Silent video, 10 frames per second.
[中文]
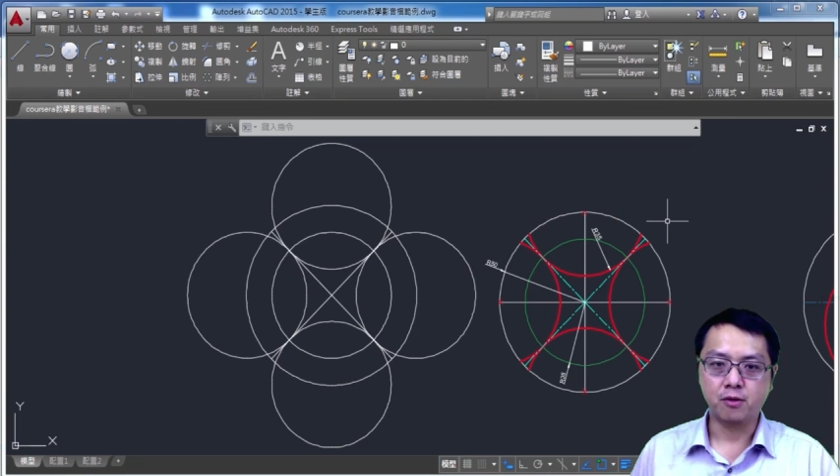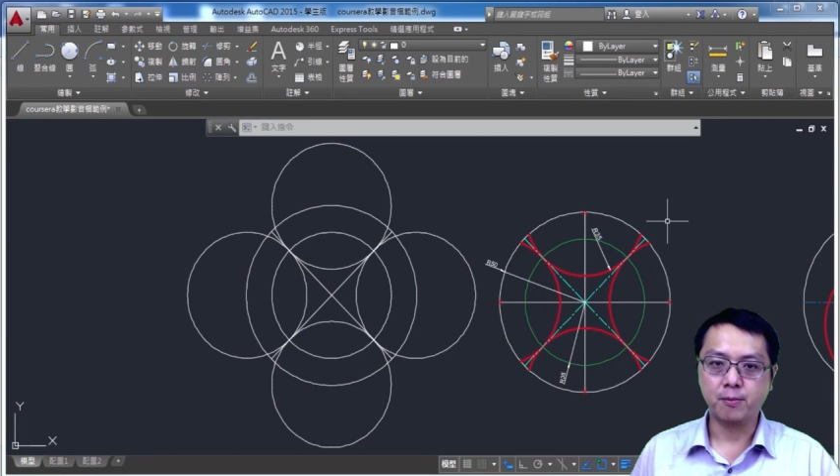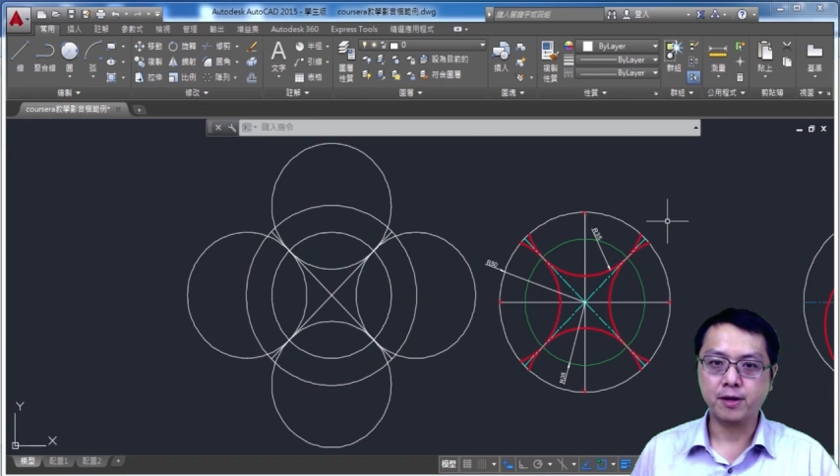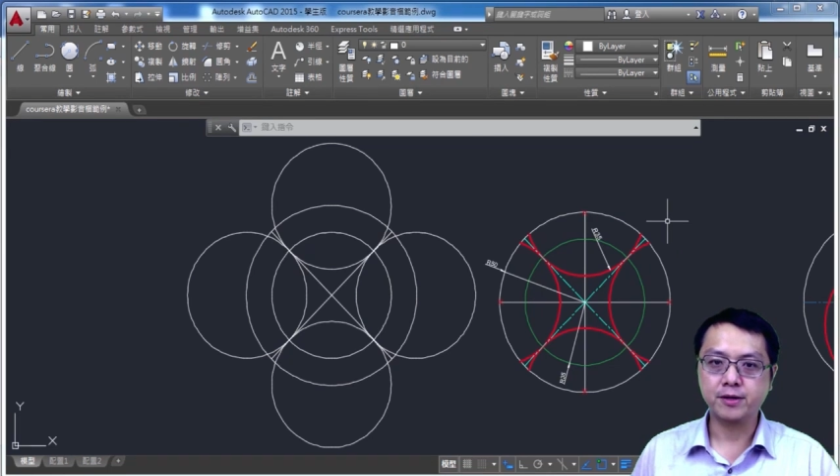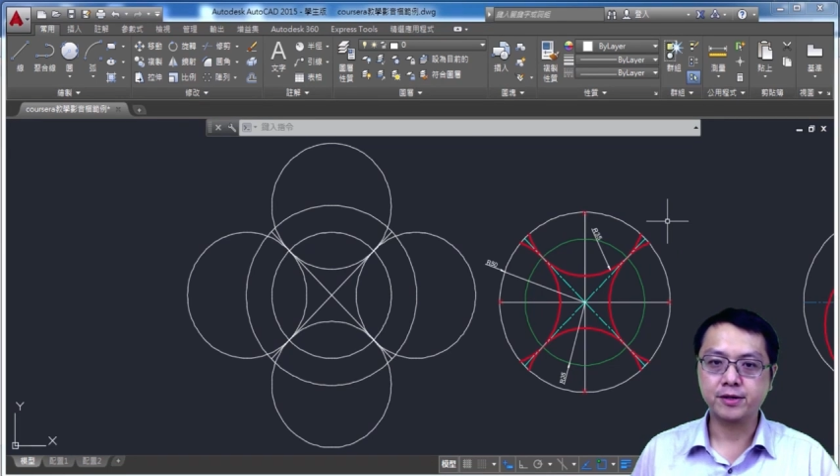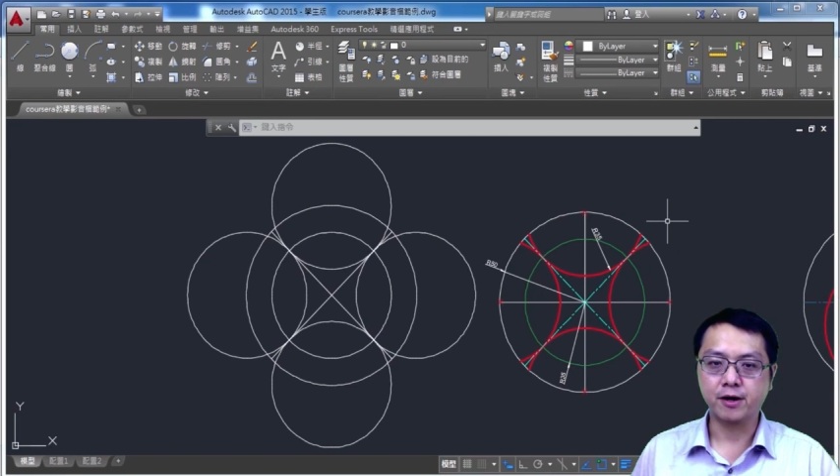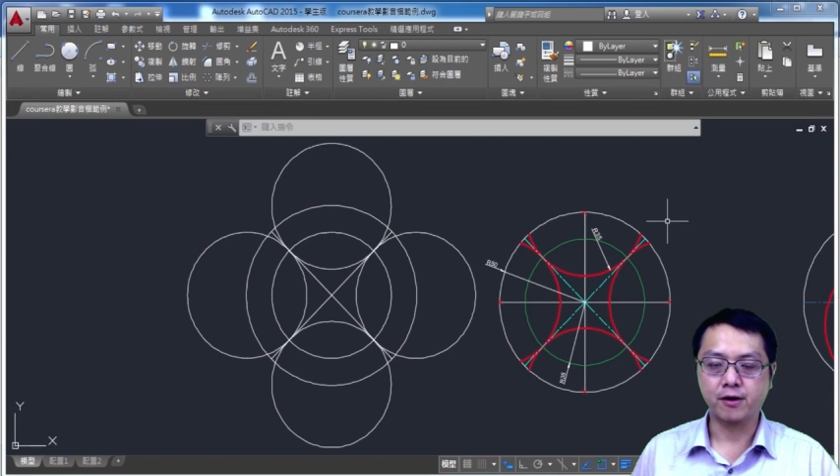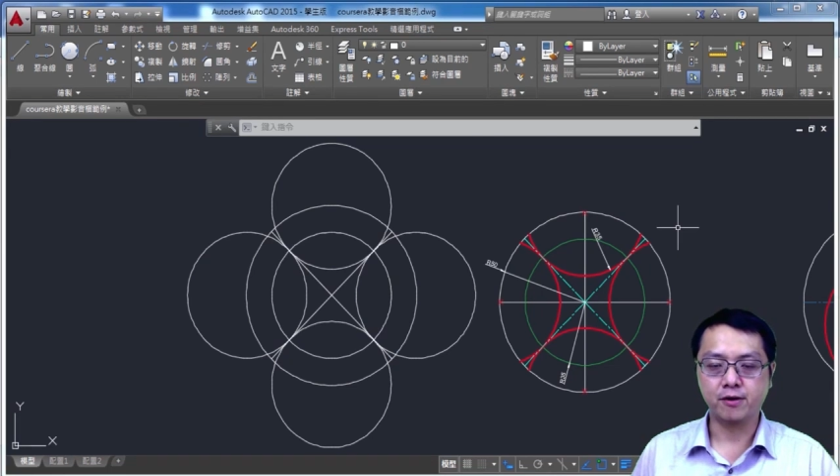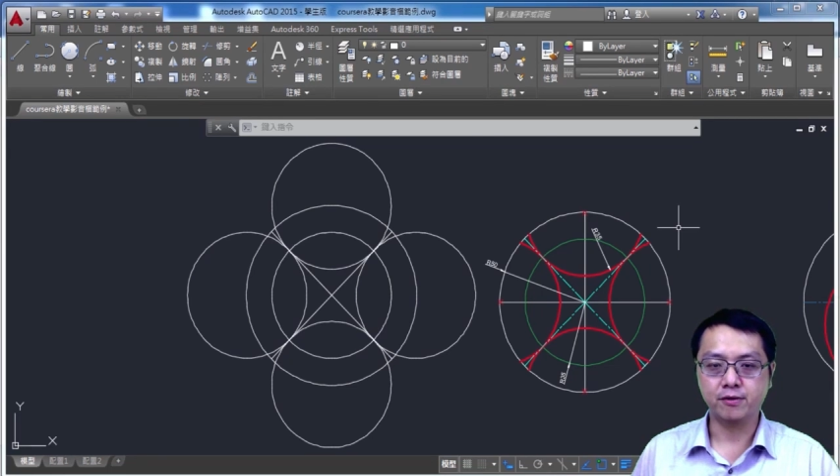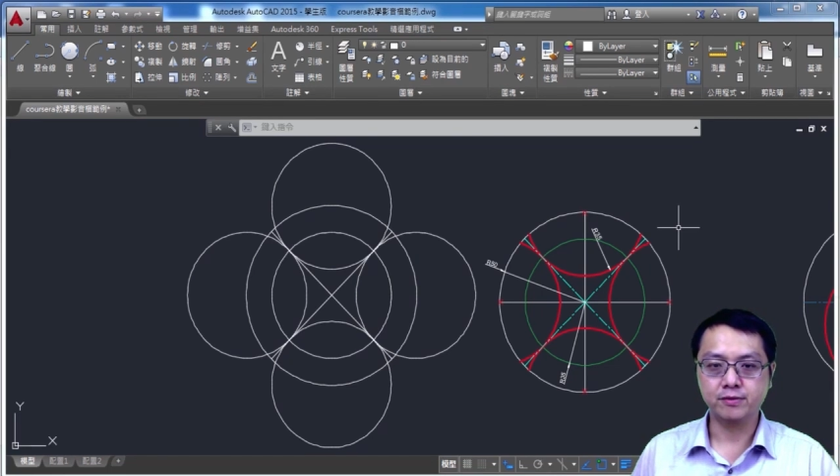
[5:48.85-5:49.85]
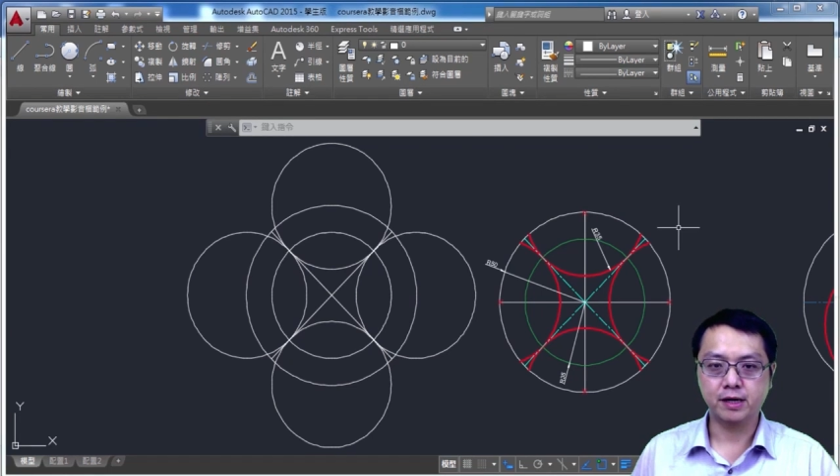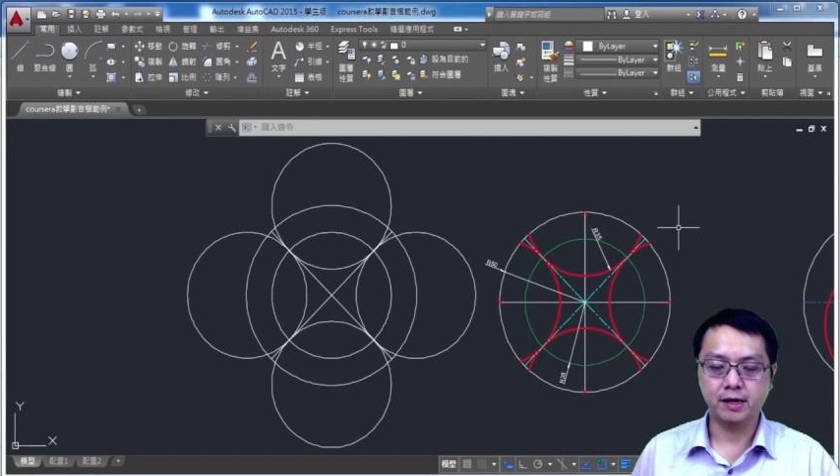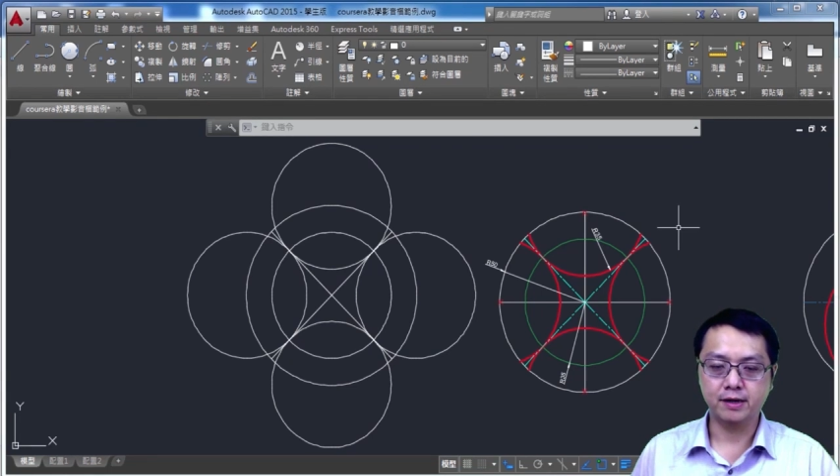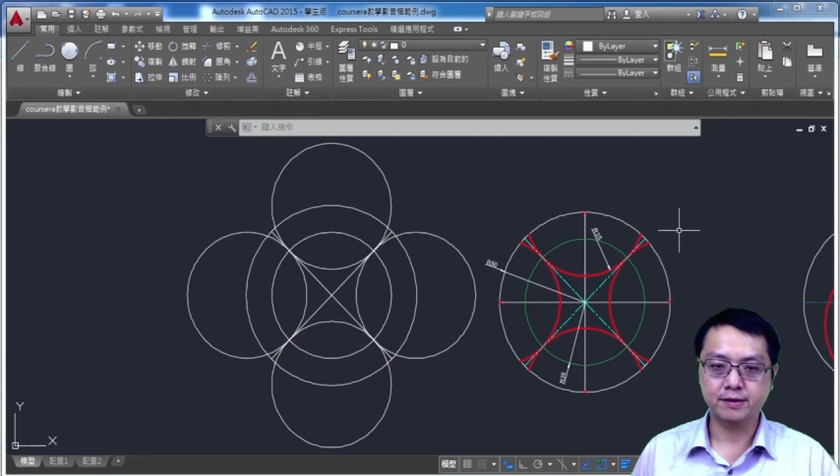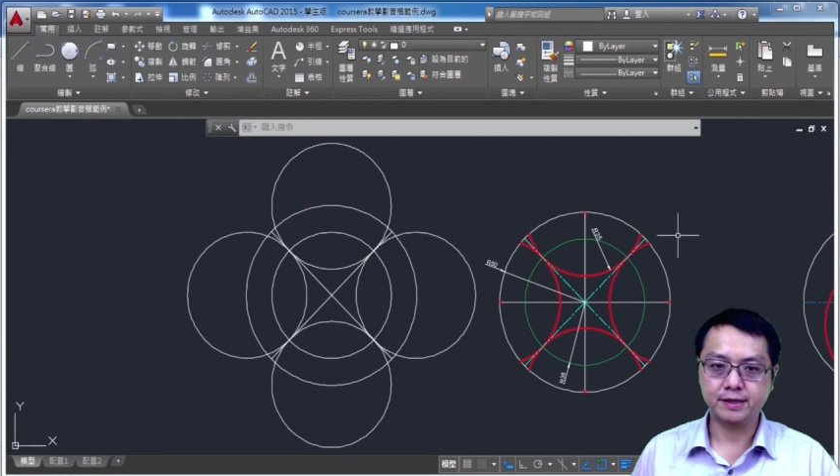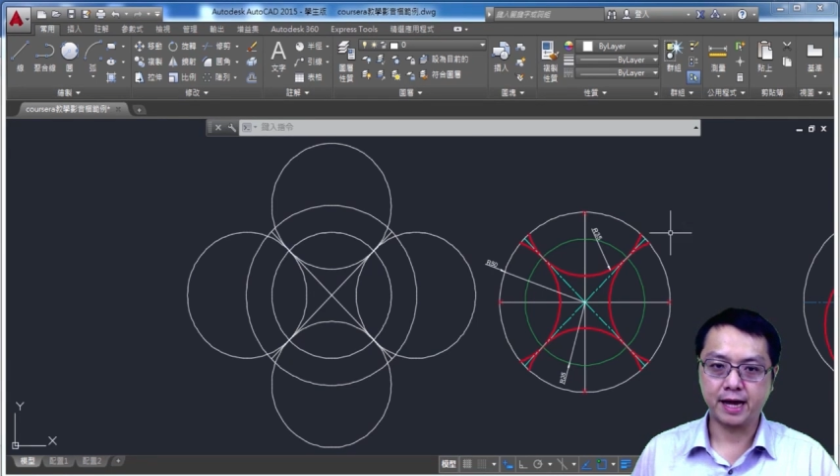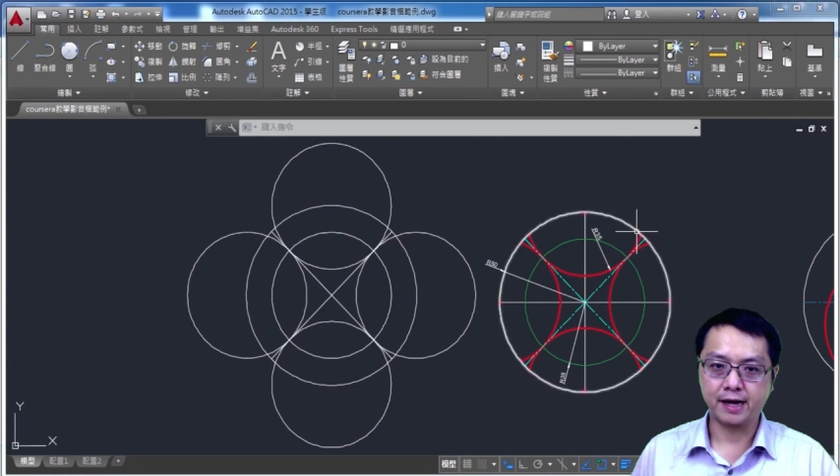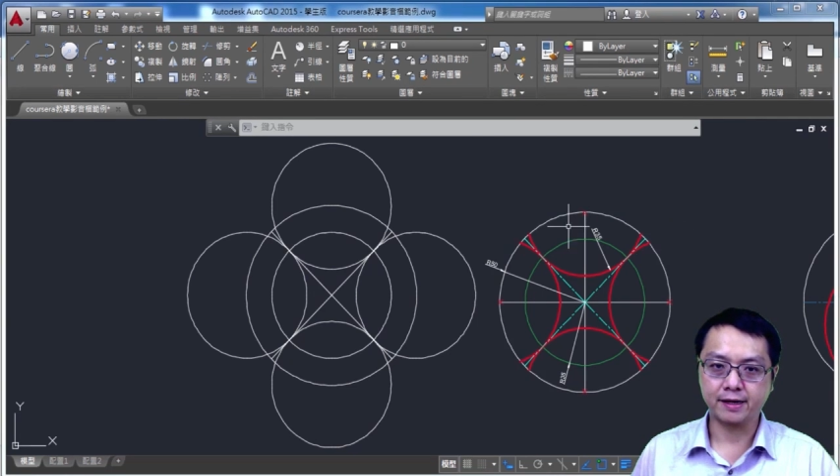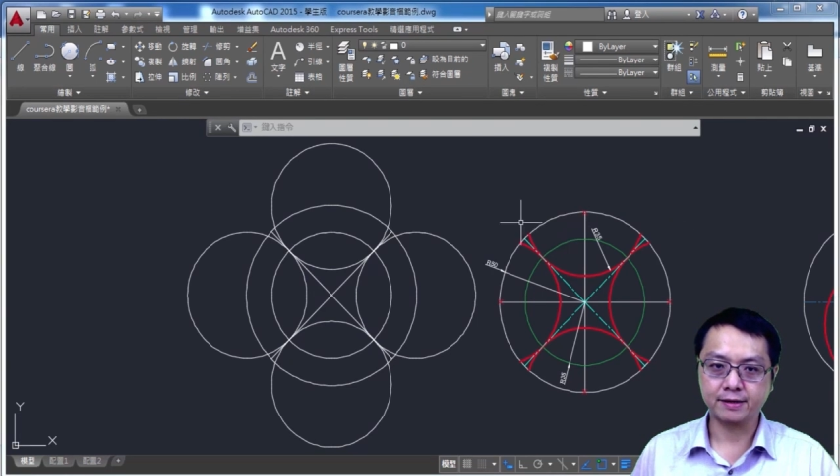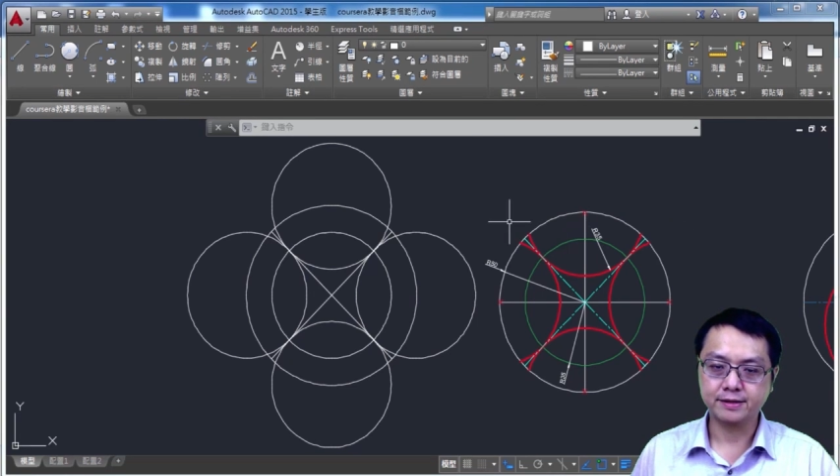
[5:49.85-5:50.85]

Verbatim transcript: 我们有呃两，